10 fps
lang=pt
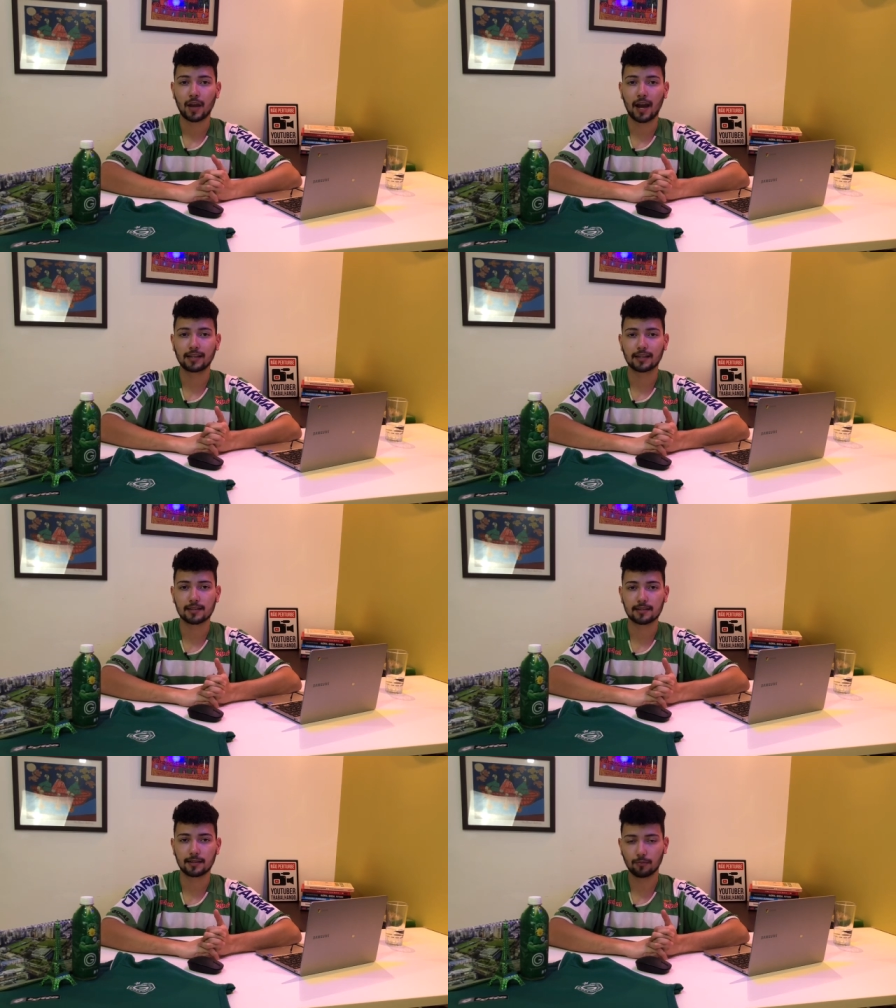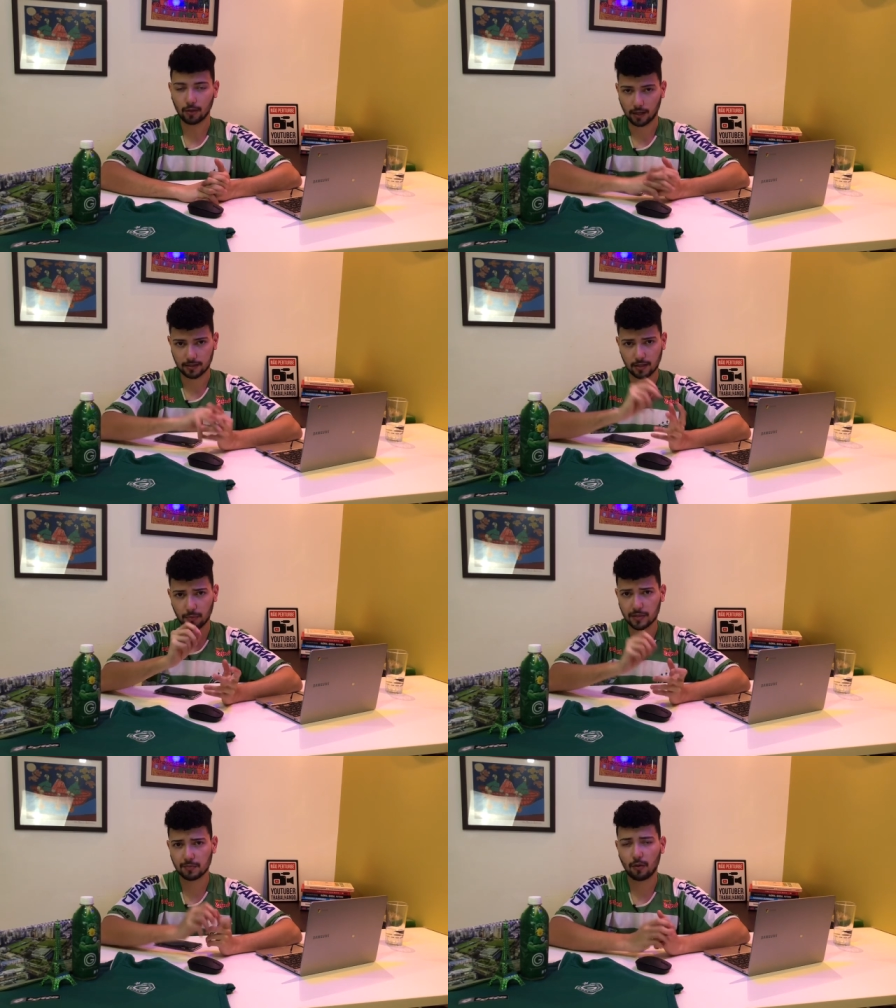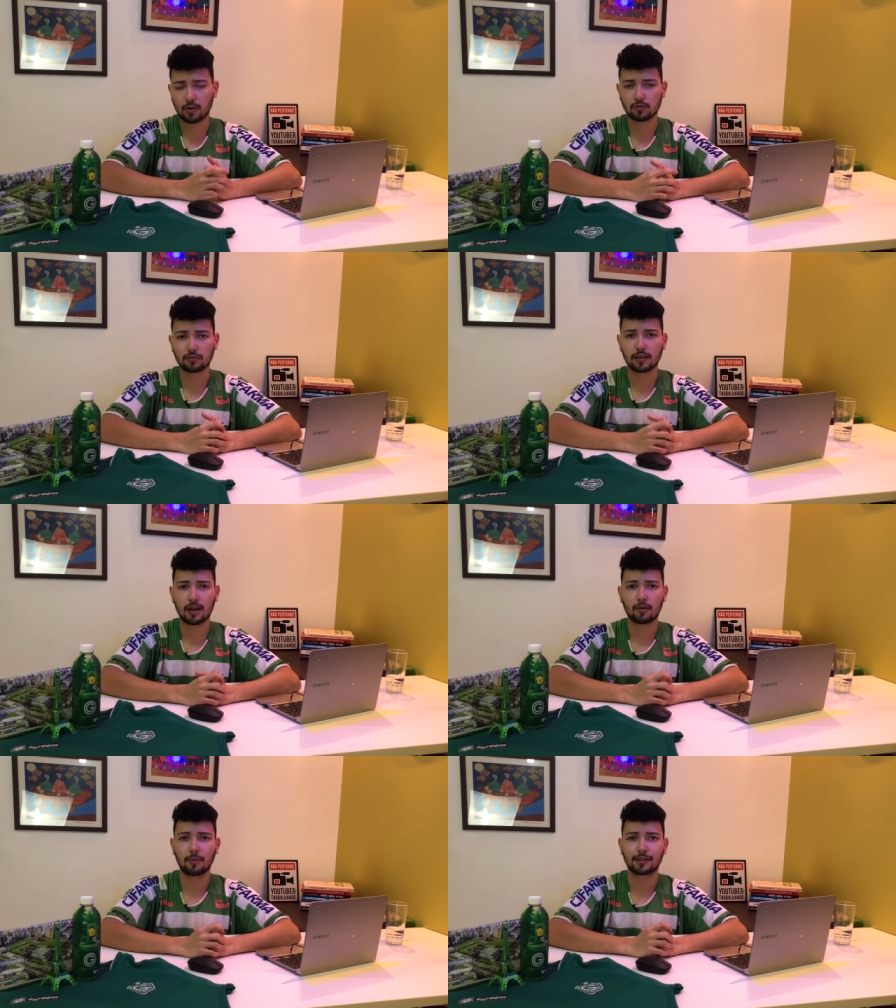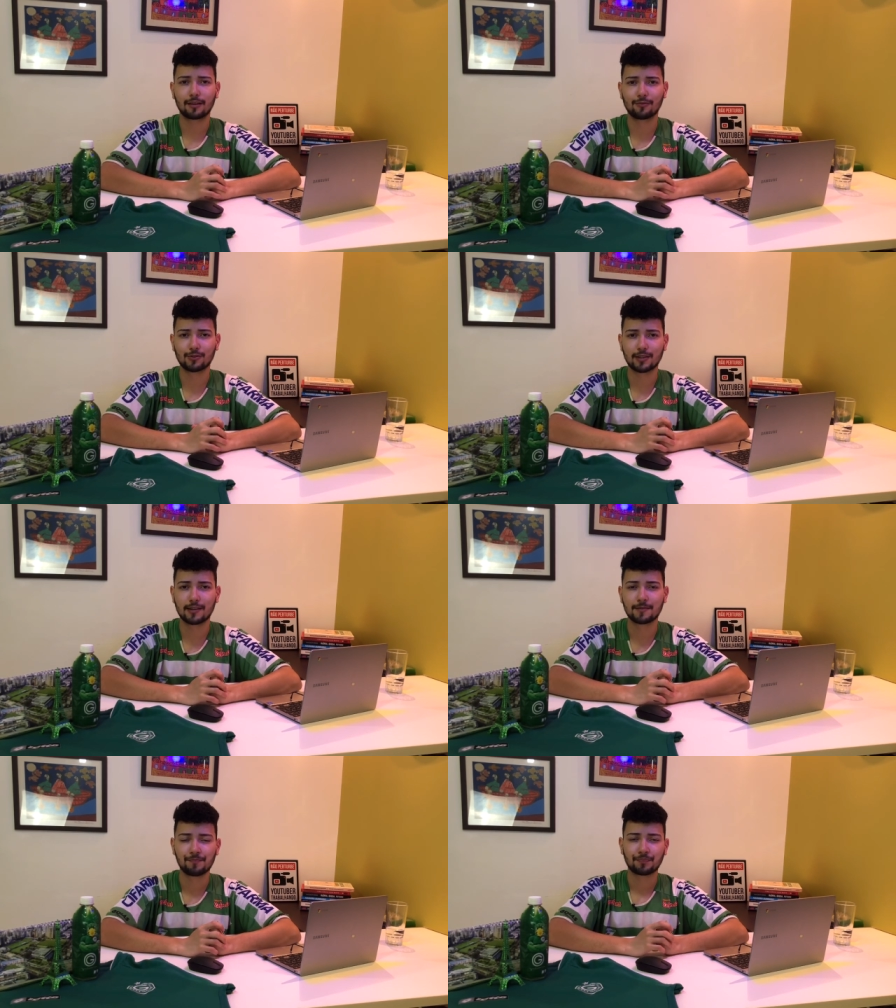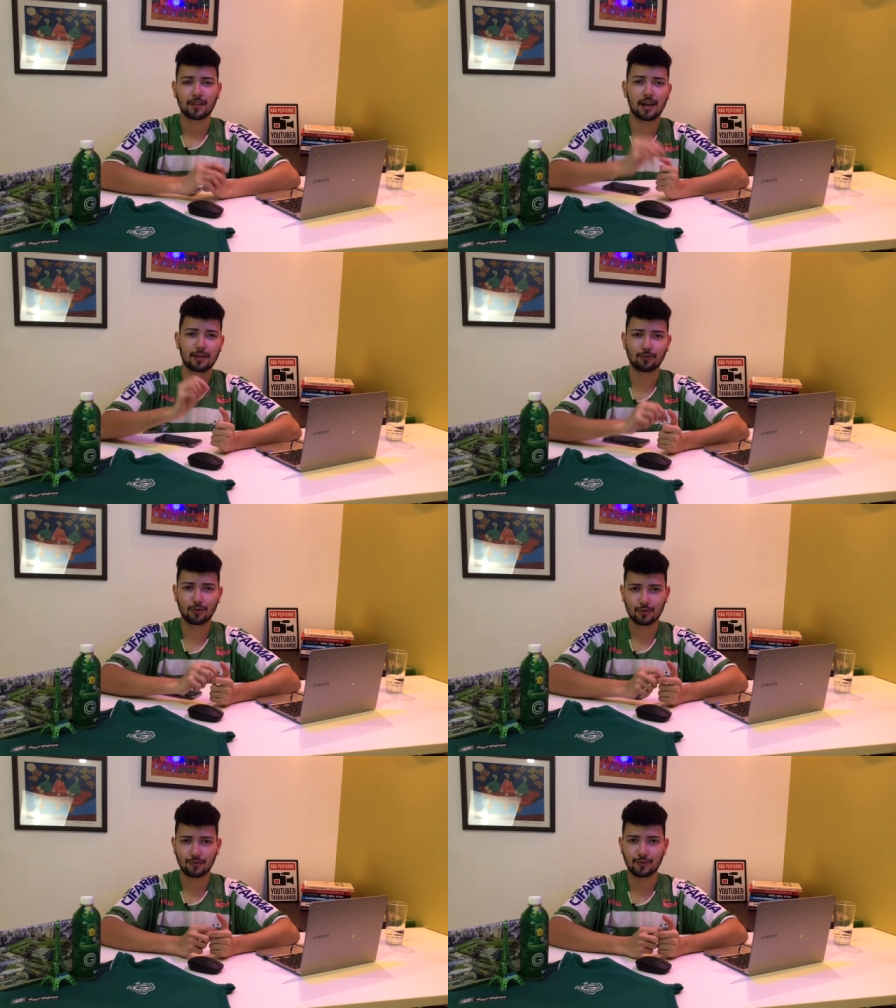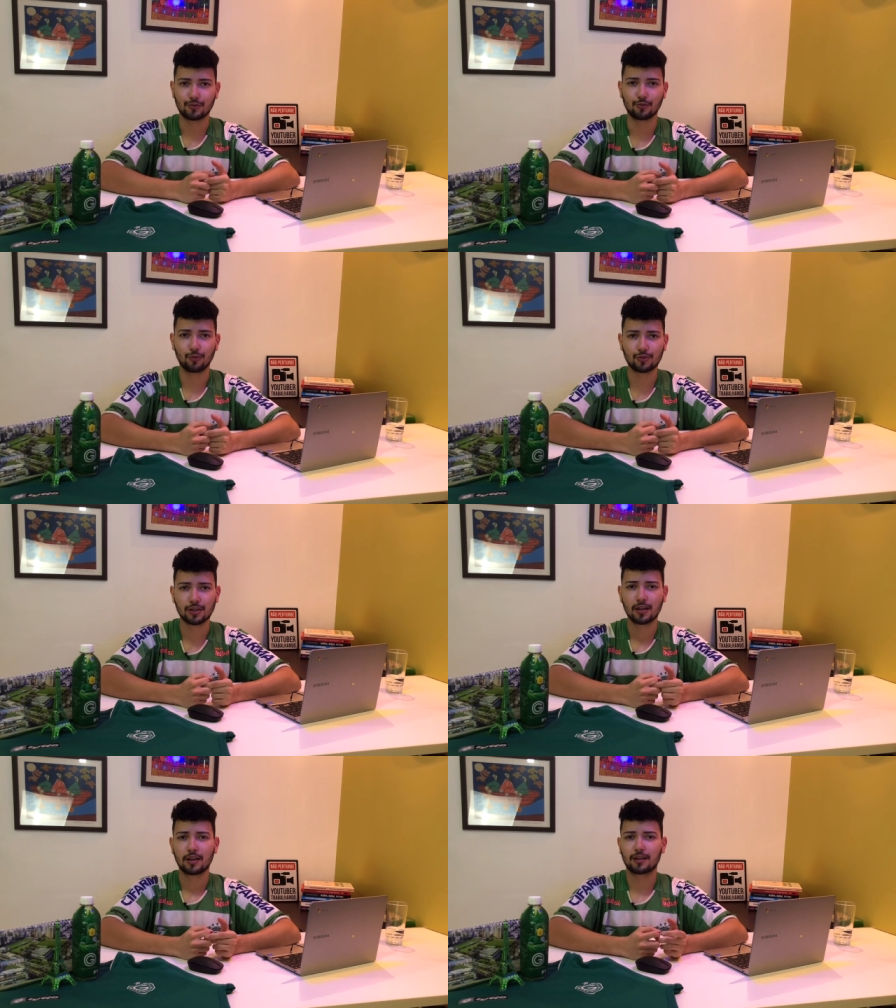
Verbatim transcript: ainda nessa temporada. Será o principal assunto que quero comentar com vocês aqui no nosso vídeo de hoje.